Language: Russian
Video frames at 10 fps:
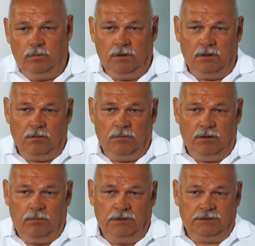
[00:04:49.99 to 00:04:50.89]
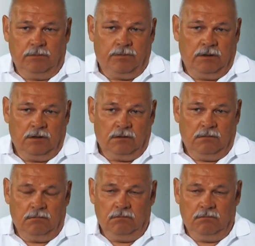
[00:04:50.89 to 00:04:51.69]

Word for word: мне это было близко, понятно.